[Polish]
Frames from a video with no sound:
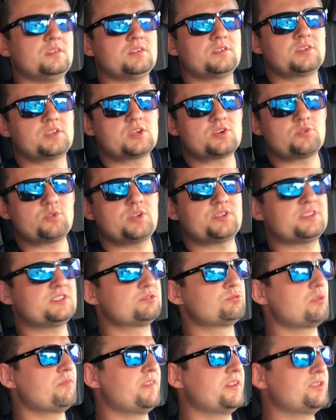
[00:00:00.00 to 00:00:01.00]
kieruję te
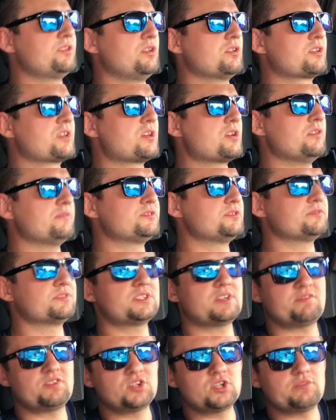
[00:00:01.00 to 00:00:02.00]
słowa do kierowców
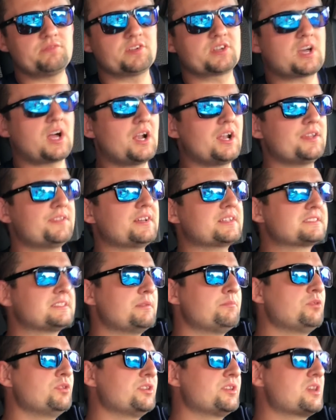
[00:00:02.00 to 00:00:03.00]
zawodowych, ale tak
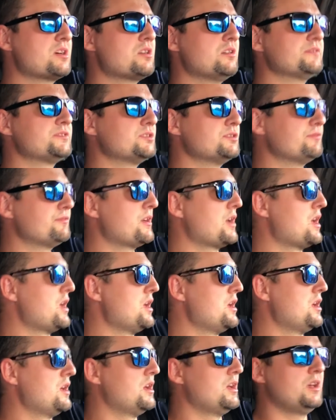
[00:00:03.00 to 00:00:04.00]
samo i kierowców
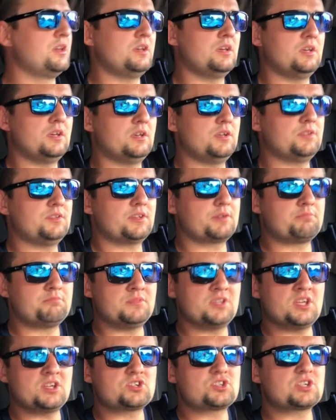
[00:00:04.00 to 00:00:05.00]
tych
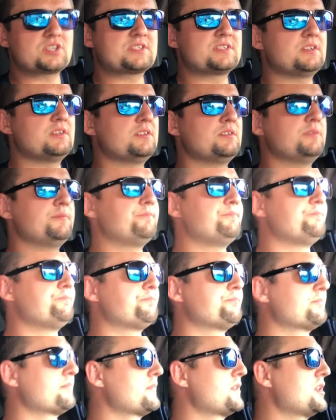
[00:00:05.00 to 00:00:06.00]
mniejszych
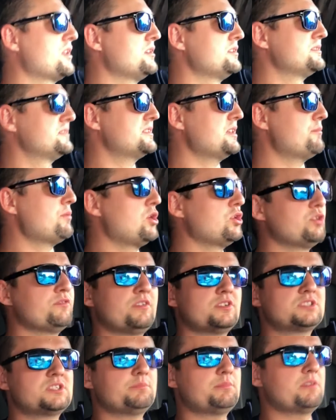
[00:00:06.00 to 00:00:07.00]
samochodów
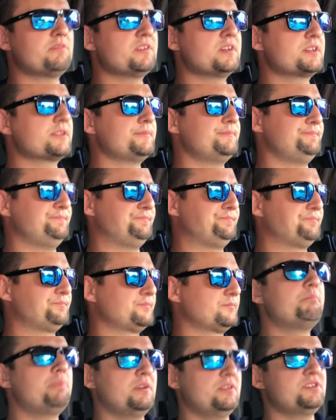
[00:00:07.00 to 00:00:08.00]
osobowych.
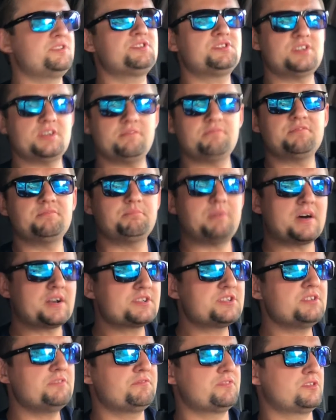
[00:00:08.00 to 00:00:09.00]
Bądźcie
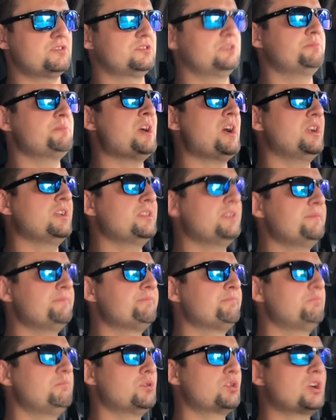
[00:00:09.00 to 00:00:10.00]
bardziej wyrozumiali,
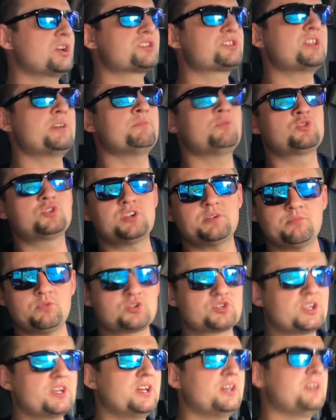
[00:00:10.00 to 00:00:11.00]
bo każdemu się
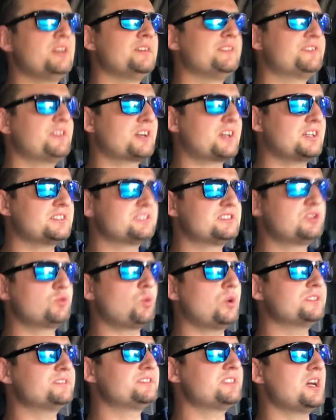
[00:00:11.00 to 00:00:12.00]
może taka
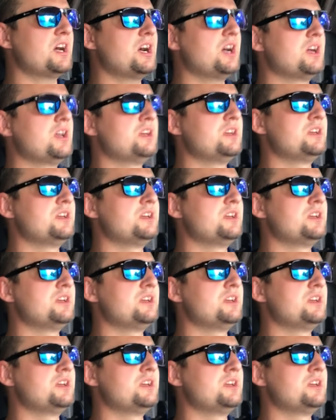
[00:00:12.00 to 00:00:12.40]
sytuacja